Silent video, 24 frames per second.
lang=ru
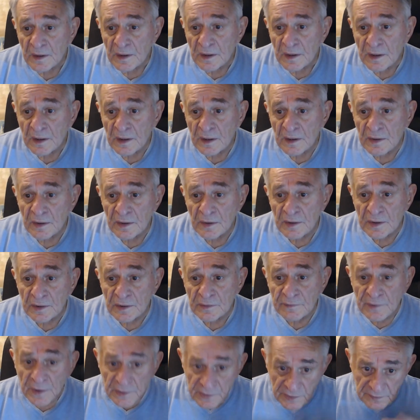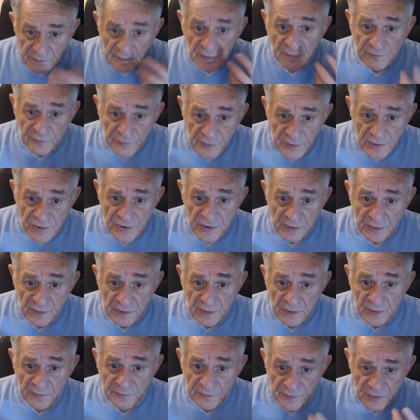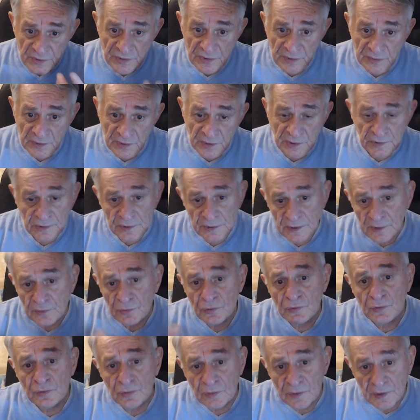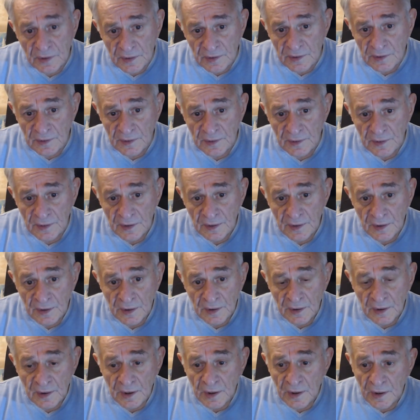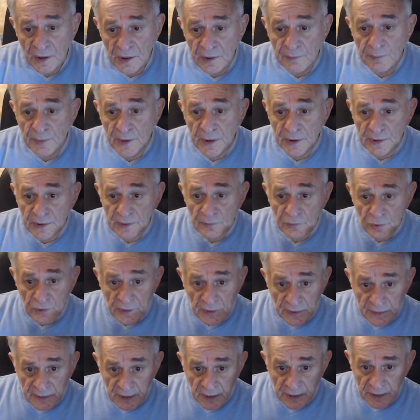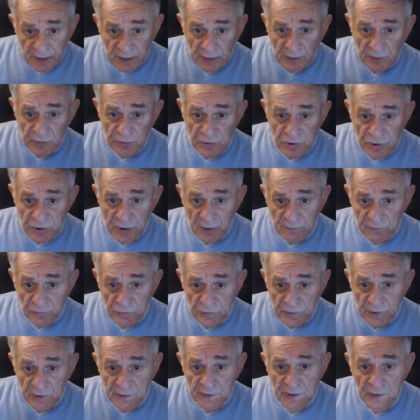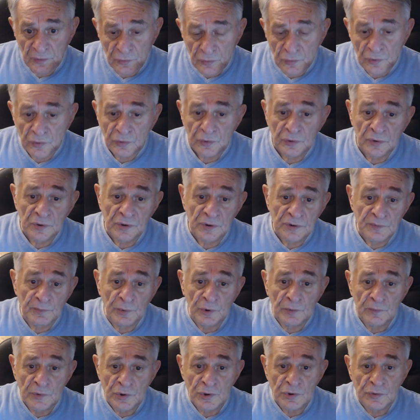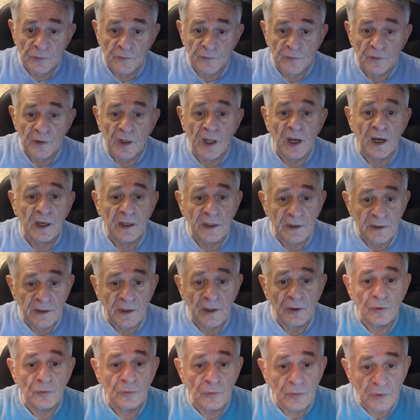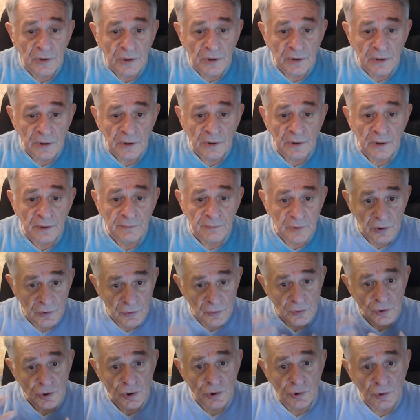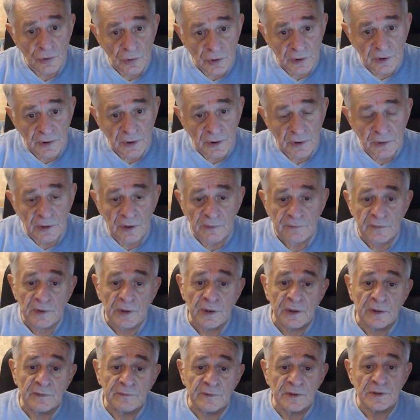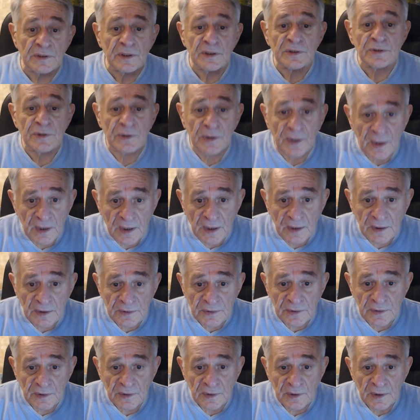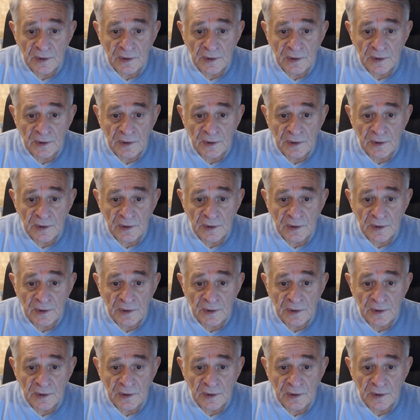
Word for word: А квантовая физика, физика – это наука. И поэтому, когда делают ставку на науку и с помощью флага науки рекламируют что-то, доверие возрастает.